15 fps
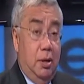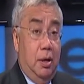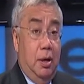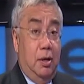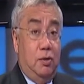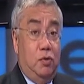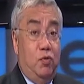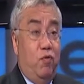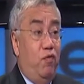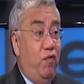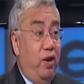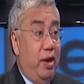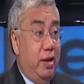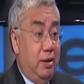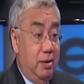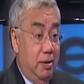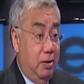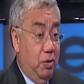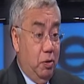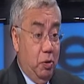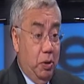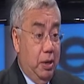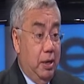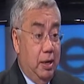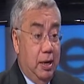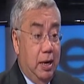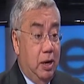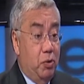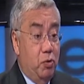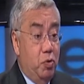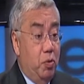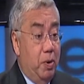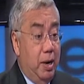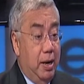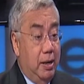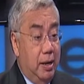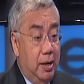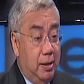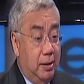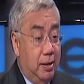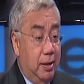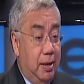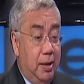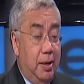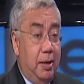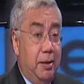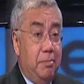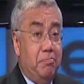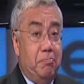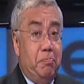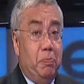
eh, su fe en que alguno va a ganar y